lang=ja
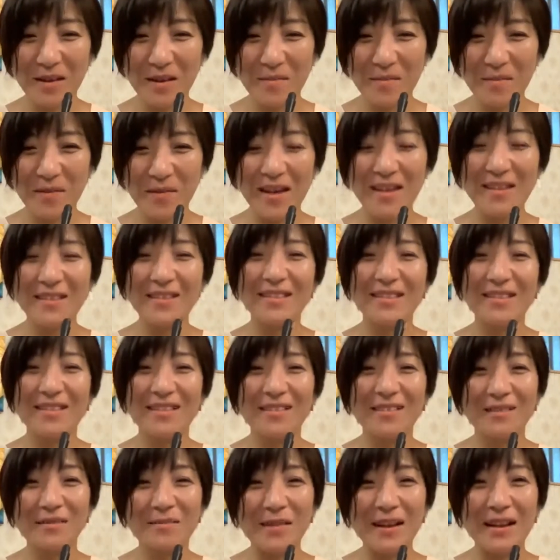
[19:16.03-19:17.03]
がパン
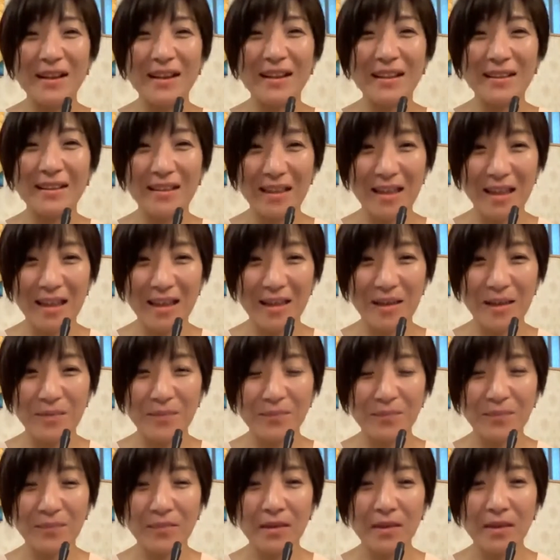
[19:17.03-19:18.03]
と生まれて、
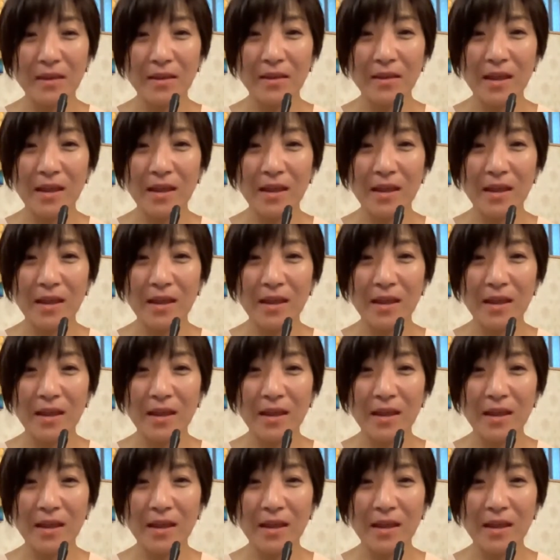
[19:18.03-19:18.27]
はい、